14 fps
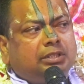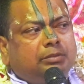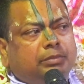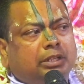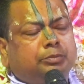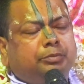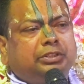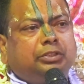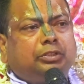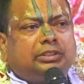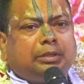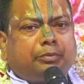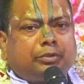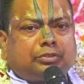ভাগবতী
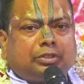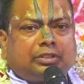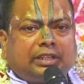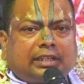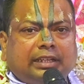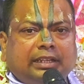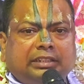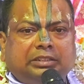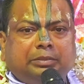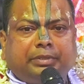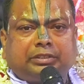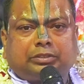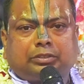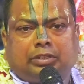কথা প্রসঙ্গে
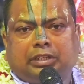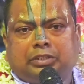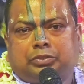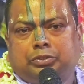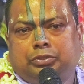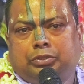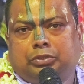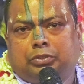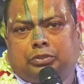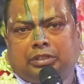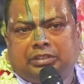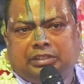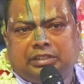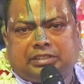কালাতিপাত করার সুযোগ
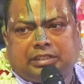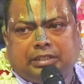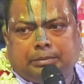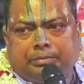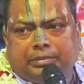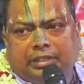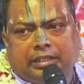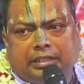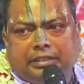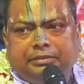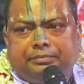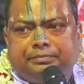করে দিয়েছেন আপনারাই